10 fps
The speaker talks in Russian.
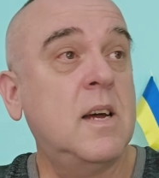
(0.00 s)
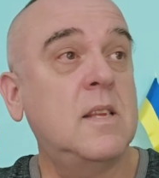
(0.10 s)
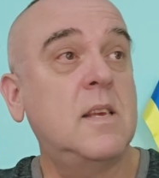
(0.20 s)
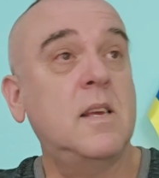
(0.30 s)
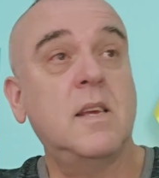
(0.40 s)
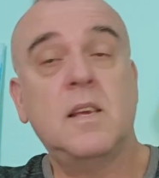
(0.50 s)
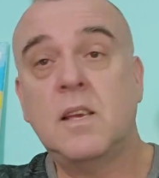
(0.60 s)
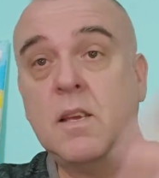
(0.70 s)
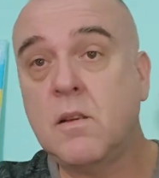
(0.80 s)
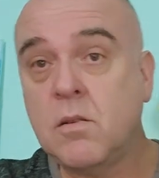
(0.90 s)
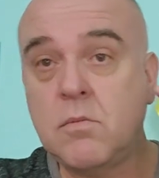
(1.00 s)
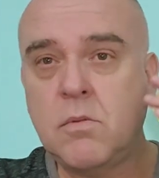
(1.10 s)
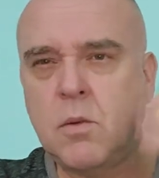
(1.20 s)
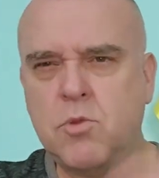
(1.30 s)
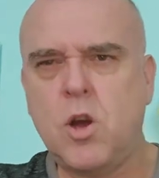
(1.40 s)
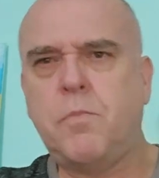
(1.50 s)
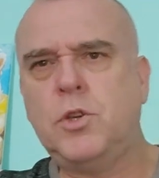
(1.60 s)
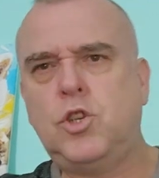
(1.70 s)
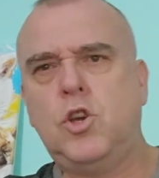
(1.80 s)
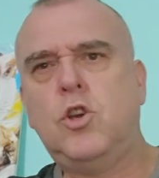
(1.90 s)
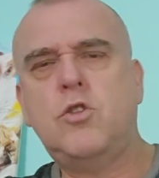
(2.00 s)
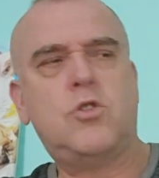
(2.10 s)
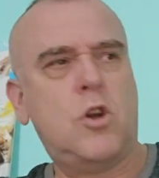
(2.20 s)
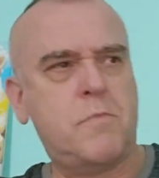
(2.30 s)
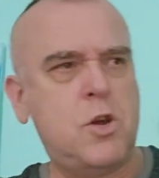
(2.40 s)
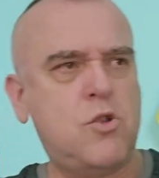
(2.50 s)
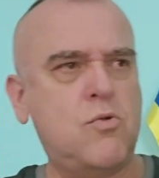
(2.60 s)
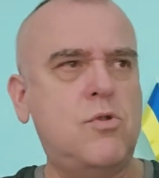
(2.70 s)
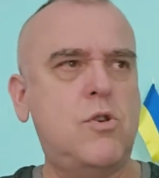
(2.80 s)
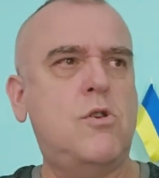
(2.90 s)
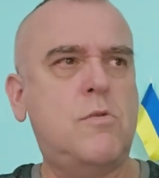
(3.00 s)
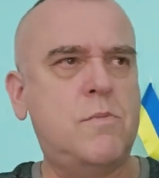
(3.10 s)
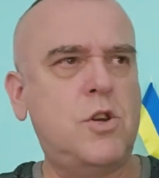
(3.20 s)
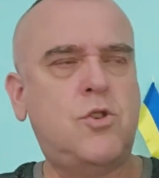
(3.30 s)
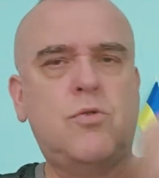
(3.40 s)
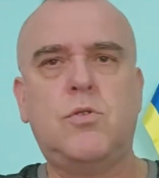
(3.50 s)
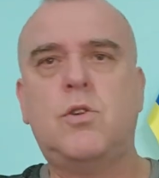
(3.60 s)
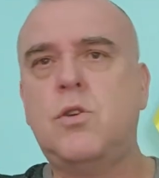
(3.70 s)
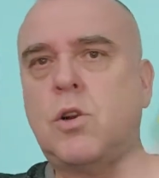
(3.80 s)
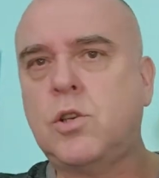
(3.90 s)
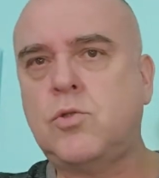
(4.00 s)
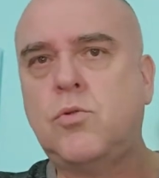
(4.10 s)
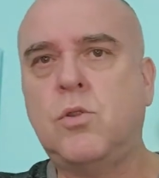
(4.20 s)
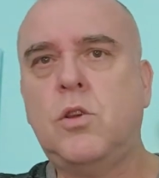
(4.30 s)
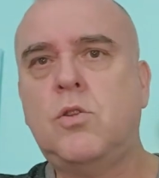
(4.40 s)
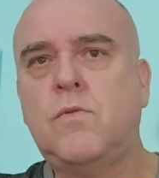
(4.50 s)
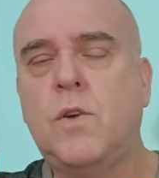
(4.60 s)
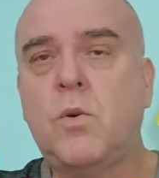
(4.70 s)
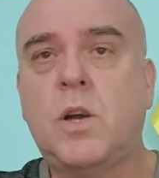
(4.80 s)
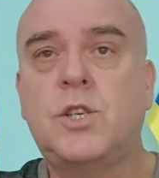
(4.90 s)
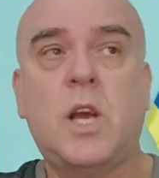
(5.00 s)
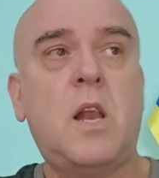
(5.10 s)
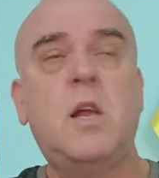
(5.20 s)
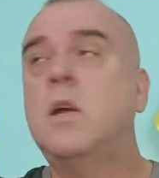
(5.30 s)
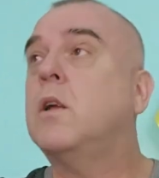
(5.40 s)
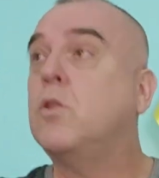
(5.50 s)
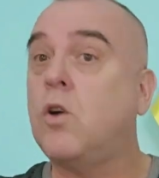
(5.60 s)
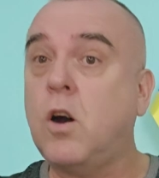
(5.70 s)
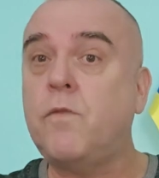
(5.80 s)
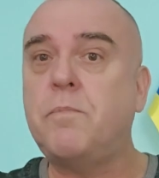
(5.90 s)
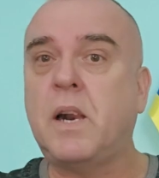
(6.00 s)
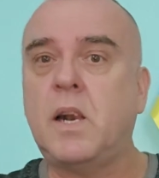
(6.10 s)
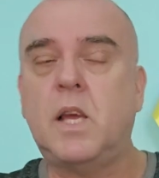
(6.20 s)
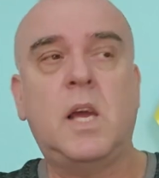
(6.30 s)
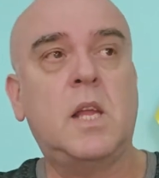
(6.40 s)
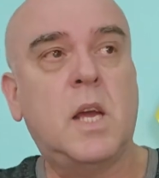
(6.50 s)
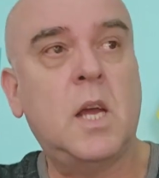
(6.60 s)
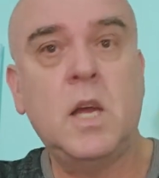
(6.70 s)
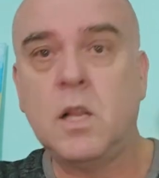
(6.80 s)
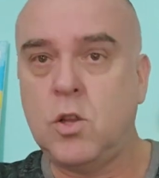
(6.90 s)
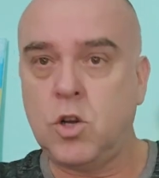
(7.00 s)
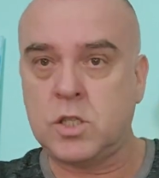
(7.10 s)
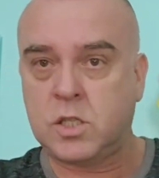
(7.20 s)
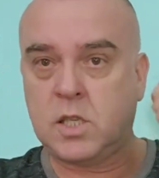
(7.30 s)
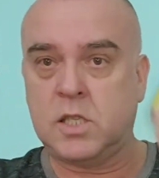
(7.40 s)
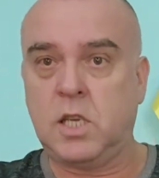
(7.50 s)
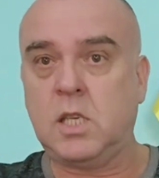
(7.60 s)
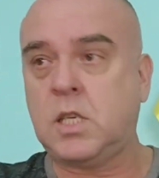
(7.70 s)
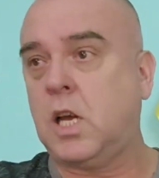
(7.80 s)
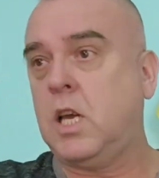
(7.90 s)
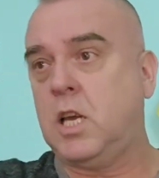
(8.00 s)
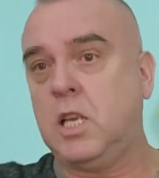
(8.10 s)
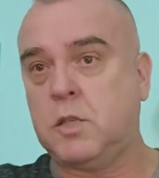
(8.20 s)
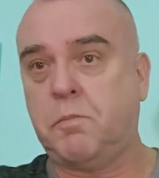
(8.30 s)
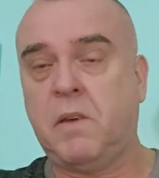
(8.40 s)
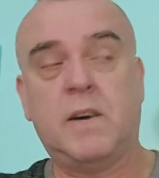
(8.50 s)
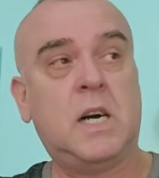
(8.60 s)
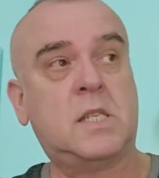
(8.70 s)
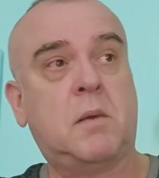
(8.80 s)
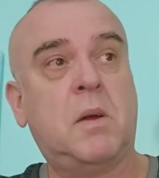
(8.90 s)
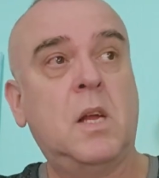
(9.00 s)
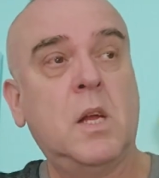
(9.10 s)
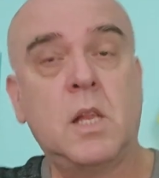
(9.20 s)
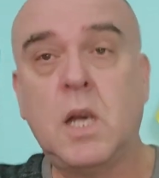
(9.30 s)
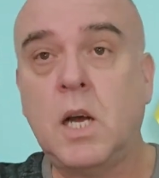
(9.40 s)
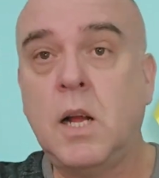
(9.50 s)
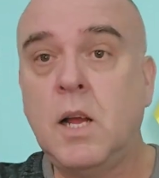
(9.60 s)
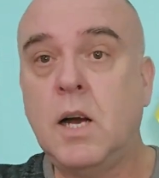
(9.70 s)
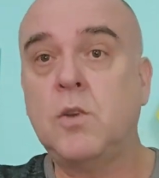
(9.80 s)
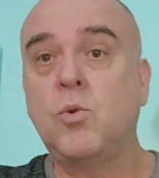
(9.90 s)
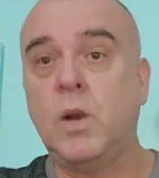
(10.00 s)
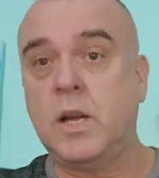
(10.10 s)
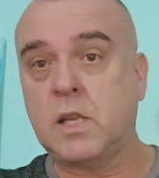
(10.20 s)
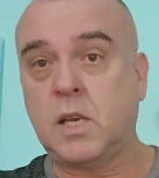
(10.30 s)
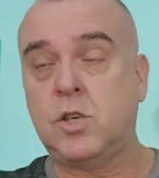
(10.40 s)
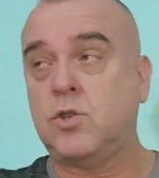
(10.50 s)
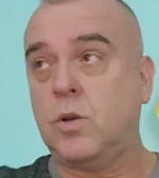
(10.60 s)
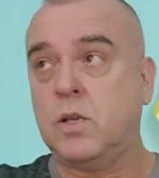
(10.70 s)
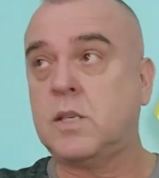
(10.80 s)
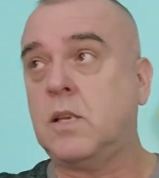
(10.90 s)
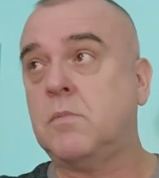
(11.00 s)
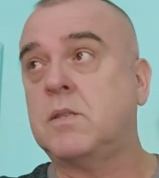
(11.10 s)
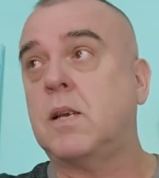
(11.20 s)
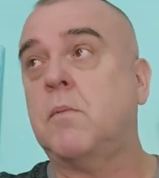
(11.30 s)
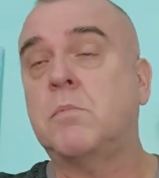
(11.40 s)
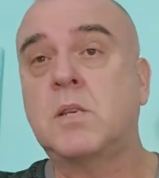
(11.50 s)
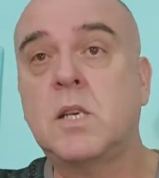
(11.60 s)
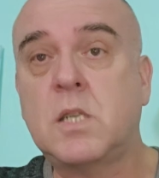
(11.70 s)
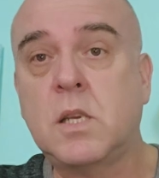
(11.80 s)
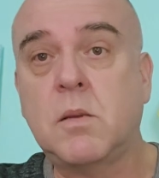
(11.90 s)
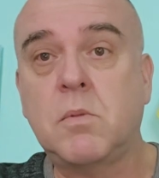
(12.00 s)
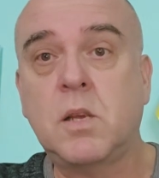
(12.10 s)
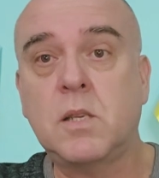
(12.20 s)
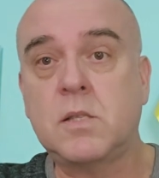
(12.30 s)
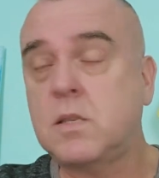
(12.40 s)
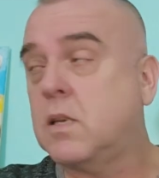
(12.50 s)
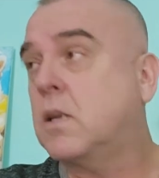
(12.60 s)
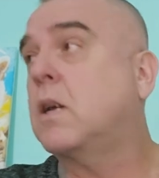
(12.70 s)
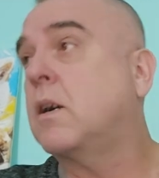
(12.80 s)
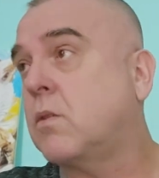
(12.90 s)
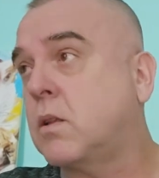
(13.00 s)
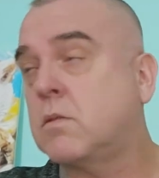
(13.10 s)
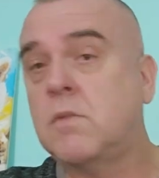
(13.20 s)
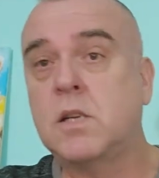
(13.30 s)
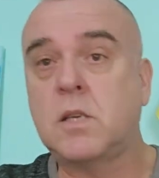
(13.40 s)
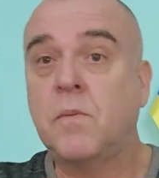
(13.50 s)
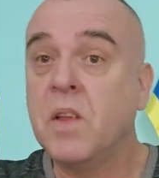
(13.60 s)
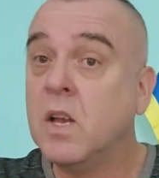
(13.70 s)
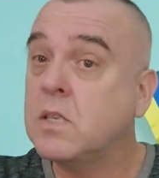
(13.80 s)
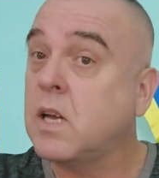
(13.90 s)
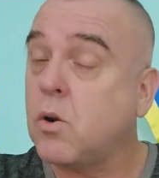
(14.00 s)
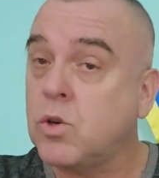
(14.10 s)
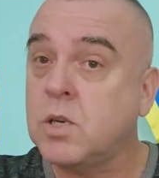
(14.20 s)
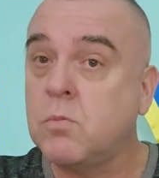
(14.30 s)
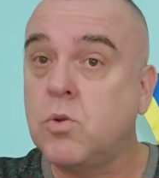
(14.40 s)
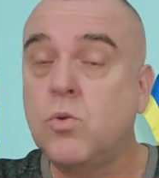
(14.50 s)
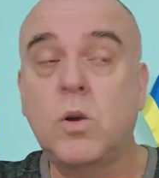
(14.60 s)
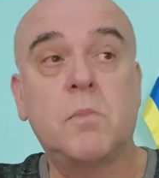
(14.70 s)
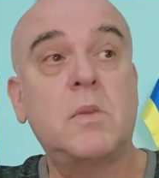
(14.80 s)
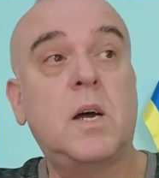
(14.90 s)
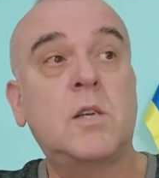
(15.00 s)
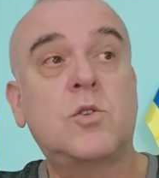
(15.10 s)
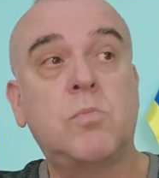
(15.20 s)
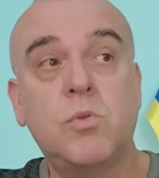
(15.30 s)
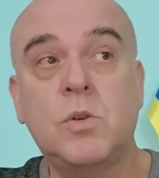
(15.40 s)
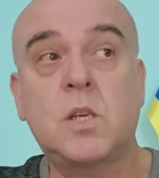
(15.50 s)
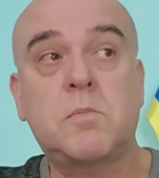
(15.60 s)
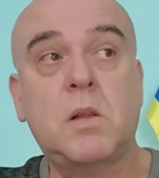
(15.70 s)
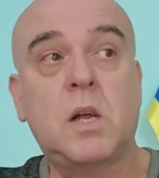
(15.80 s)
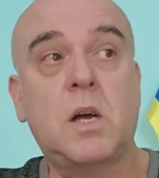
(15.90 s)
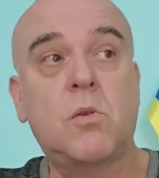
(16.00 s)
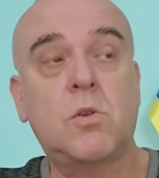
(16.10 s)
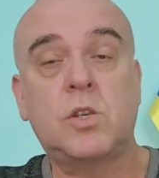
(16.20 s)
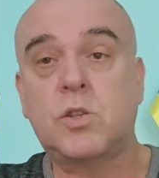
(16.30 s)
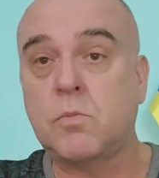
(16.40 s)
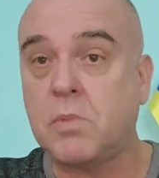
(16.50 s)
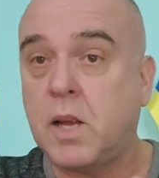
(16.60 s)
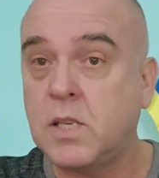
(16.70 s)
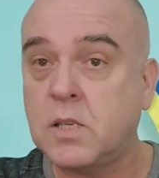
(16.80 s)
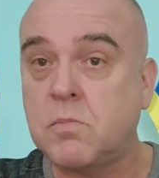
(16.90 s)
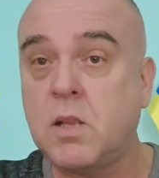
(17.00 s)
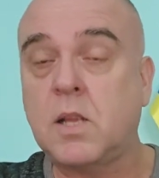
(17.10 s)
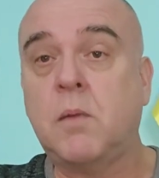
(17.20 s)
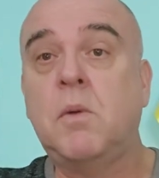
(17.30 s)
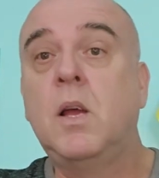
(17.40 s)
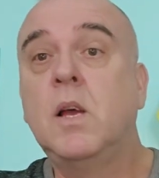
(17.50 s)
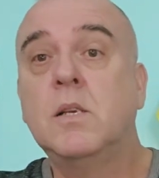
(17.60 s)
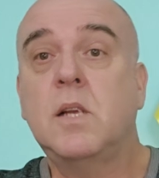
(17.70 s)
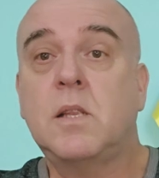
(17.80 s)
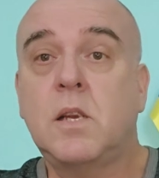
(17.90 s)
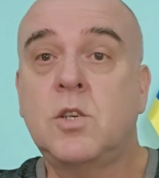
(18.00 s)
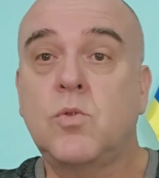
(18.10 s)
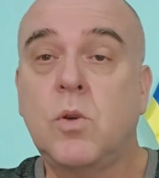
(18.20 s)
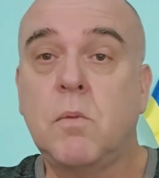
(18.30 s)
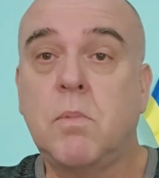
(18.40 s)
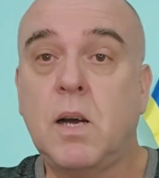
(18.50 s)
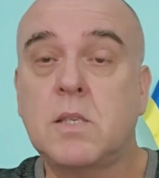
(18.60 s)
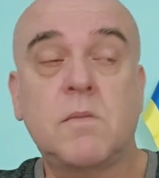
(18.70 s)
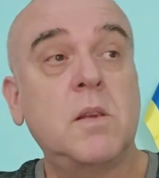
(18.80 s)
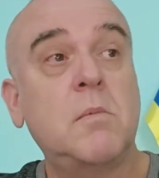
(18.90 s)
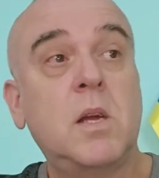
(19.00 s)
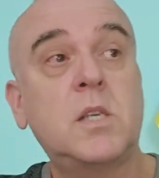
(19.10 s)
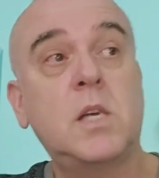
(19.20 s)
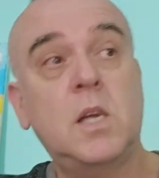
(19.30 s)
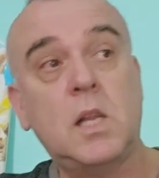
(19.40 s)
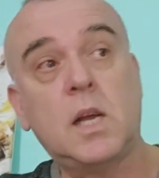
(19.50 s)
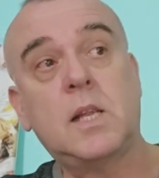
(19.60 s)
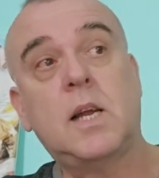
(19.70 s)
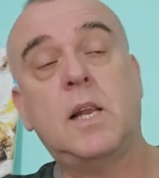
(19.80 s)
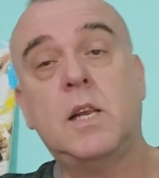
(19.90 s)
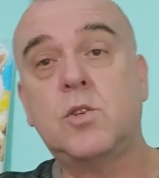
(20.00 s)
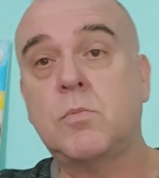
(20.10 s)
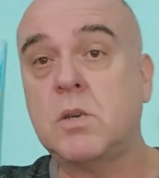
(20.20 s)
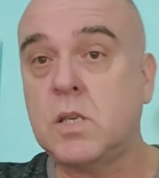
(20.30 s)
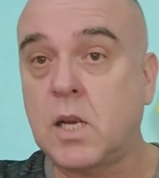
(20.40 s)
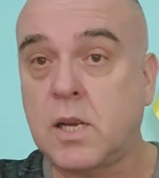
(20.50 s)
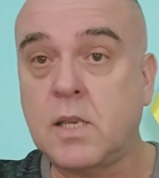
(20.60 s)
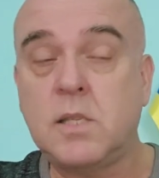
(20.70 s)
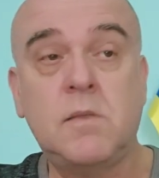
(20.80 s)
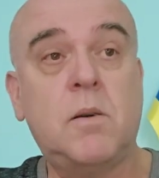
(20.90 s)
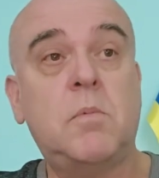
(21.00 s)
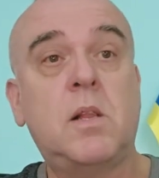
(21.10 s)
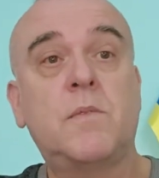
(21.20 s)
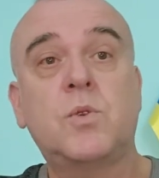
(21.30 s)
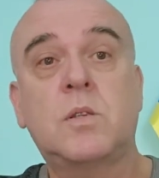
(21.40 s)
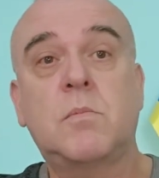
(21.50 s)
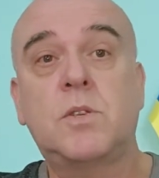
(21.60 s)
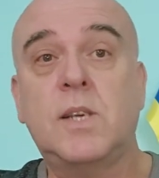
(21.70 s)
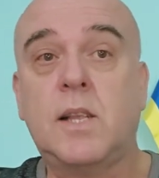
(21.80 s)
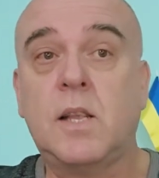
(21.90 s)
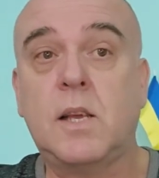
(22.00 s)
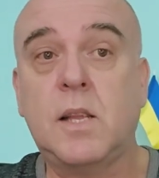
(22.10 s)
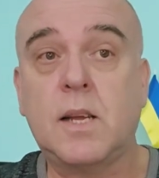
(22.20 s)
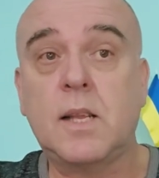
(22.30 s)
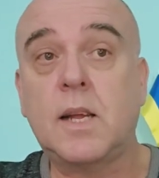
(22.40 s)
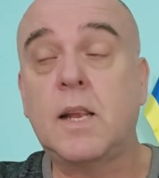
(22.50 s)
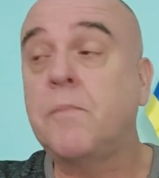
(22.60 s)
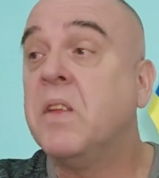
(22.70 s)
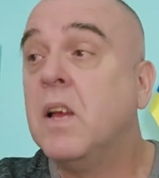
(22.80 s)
они, а мы оппозиция, мы туди, мы сюды, растуды твою качель, но в Берлине, но с сосиской и с пивасом. Да, а Юля так еще и с этим самым, скажите мне, с, как она называется, с хорошим луком, да, чтобы лук же был хороший, чтобы платье было там за три штуки баксов не меньше и так далее, чтобы же, да, красиво было, все замечательно и так далее.